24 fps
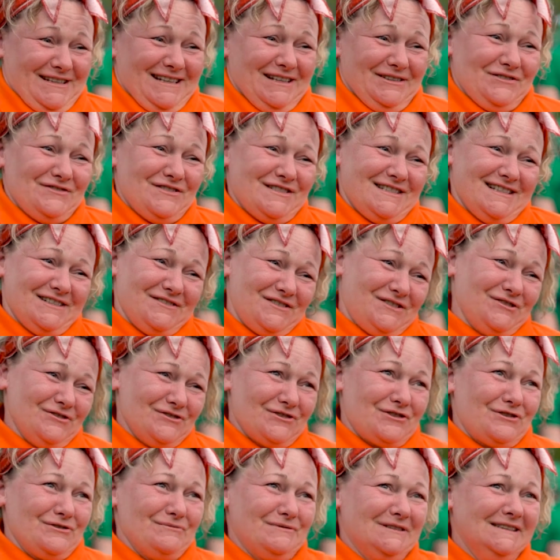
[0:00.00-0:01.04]
ты готов сделать все,
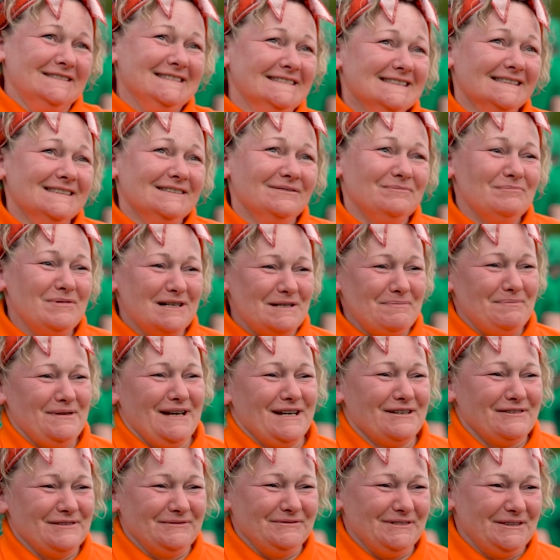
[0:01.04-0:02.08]
чтобы быть
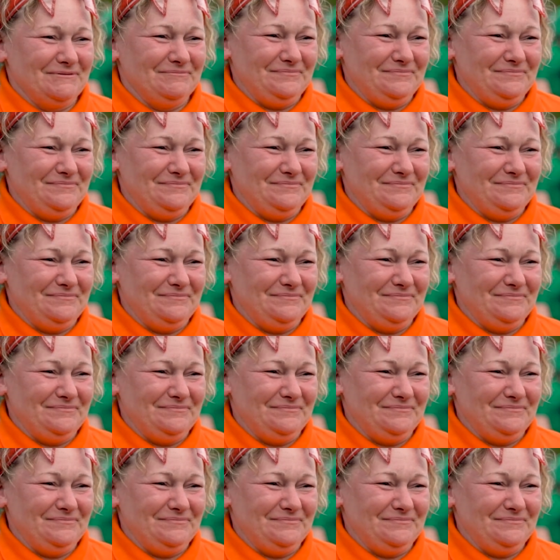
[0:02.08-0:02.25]
первым